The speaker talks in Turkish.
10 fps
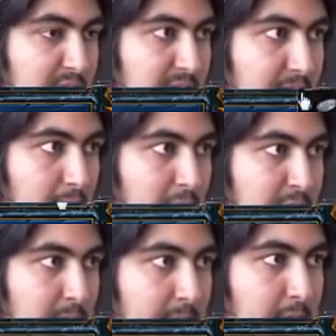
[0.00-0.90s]
seviyeye
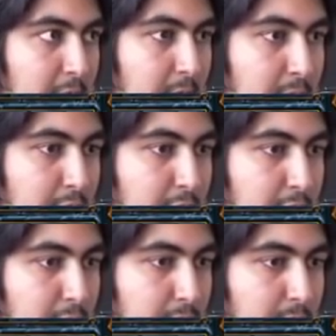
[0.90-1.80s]
ulaşmam gerekiyormuş.
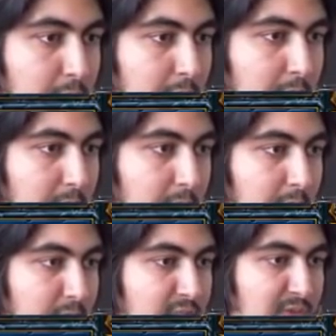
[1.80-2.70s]

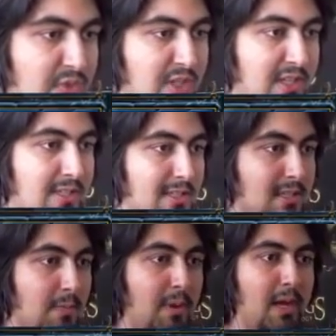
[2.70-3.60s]
Çiftçi nasılsın?
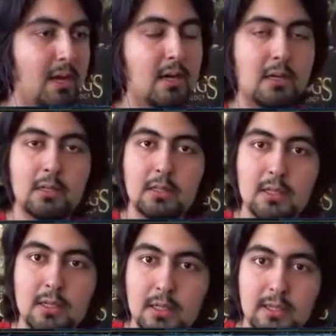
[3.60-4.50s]
Sen baya
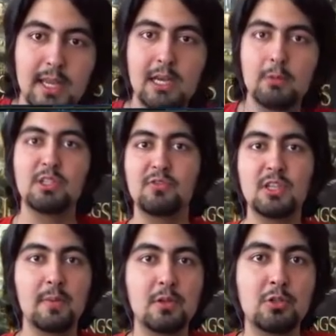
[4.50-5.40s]
e, dertli bir
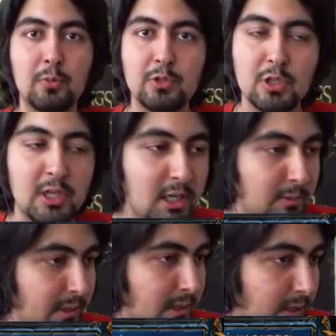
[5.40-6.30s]
çiftçiye benziyormuşsun.
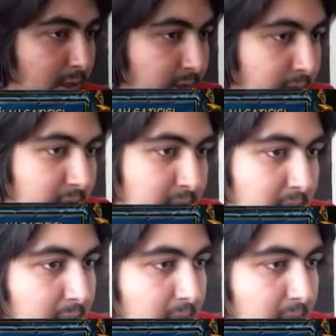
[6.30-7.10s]
Garibanların yanındayız.